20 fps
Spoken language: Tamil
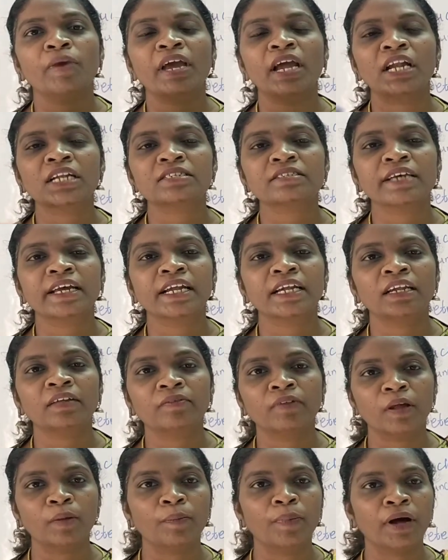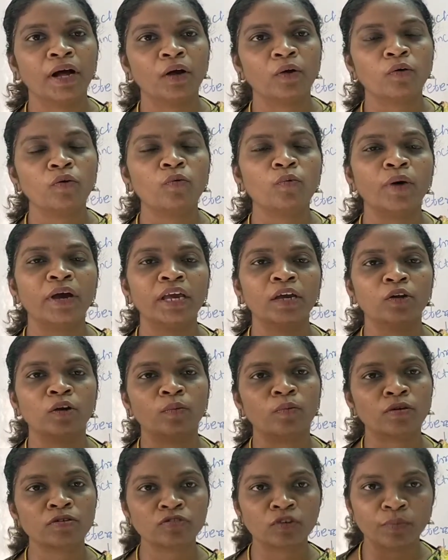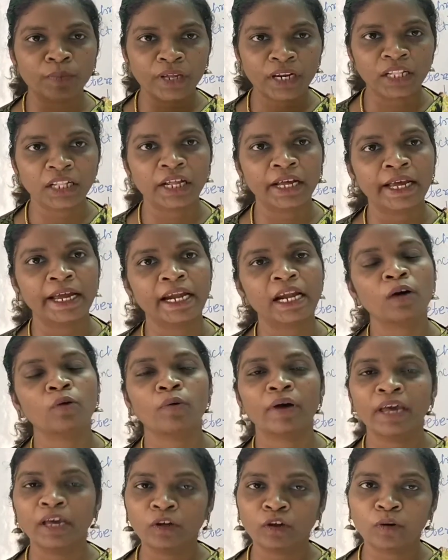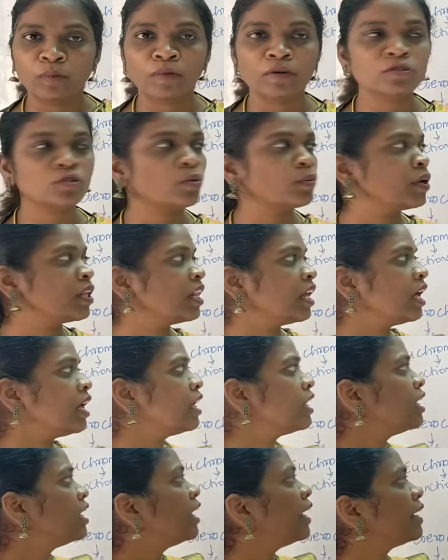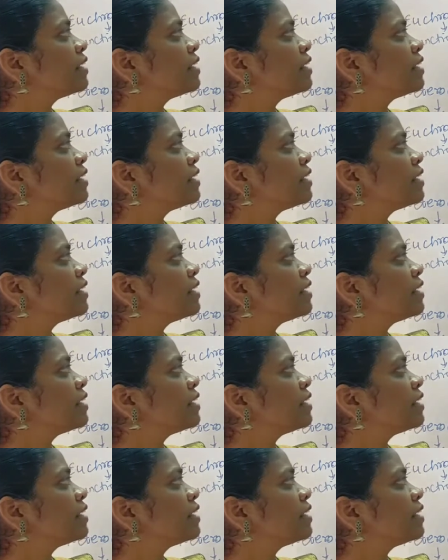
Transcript: மேல் சைல்டு டெவலப் ஆகும் வைக்ரோமோசோம் இருந்தால் ஏன்னா வைக்ரோமோசோமில் தான்